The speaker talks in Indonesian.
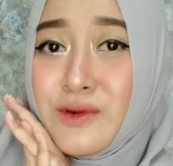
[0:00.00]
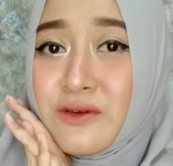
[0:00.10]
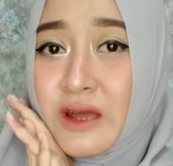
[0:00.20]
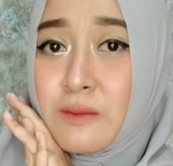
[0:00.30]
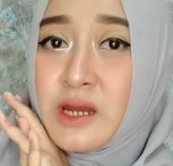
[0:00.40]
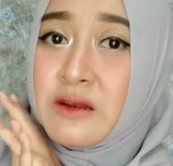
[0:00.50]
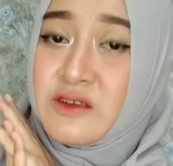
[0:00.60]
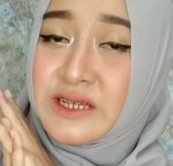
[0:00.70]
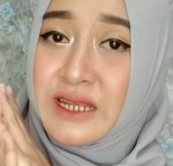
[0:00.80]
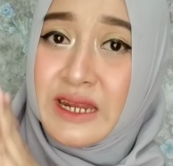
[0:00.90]
Aku menggunakan body
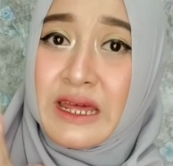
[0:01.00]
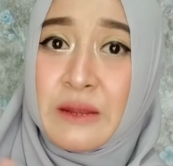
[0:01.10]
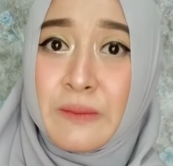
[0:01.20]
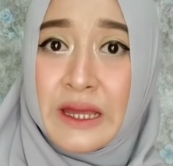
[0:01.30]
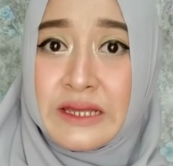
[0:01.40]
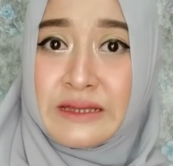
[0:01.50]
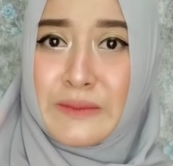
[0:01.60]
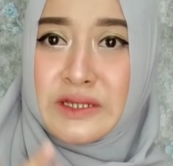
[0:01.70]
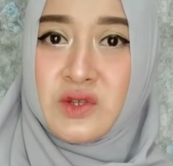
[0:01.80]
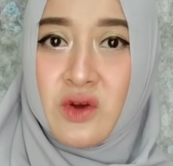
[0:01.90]
lotion ini dari pagi
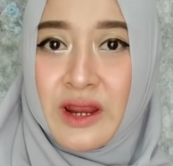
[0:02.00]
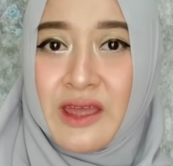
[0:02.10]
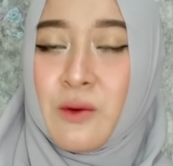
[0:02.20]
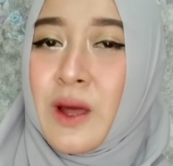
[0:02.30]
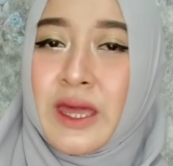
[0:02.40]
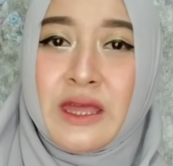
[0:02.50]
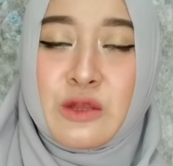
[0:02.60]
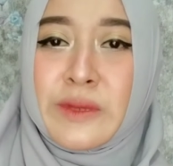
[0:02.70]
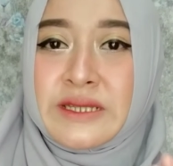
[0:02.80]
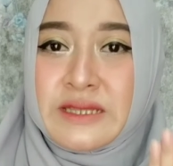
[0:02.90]
sampai sore,
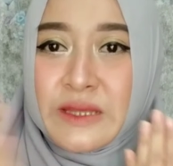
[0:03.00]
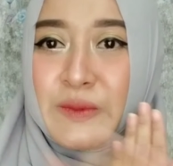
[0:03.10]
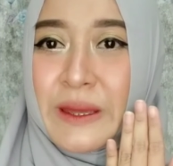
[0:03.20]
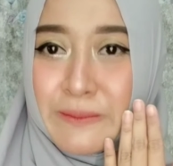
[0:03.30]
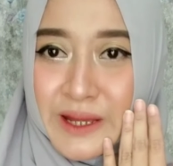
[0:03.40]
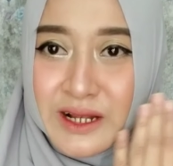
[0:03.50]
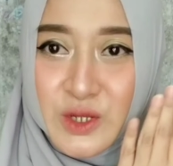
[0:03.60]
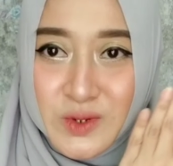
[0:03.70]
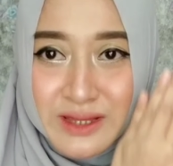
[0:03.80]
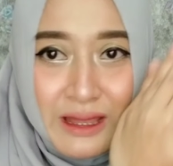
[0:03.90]
wanginya itu masih tetap nempel
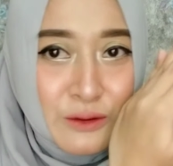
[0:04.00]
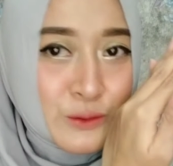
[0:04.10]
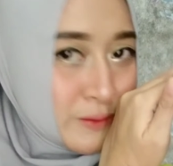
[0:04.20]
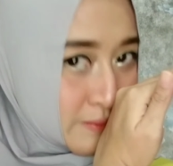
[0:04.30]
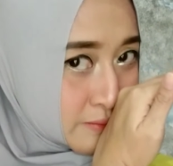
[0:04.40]
di kulit aku.